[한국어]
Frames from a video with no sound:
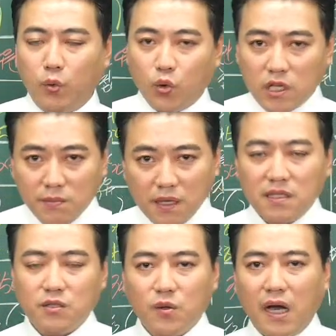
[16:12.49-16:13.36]

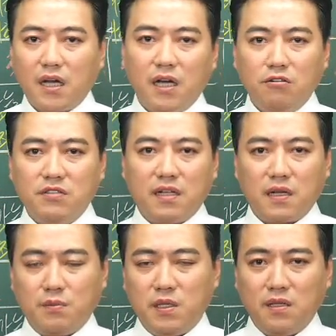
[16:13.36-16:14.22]
보기만 해도 아까운
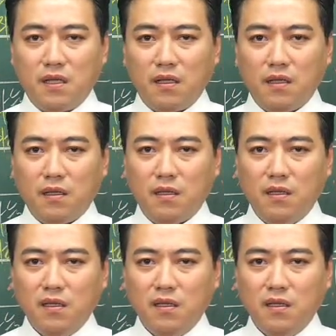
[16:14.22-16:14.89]
사람인데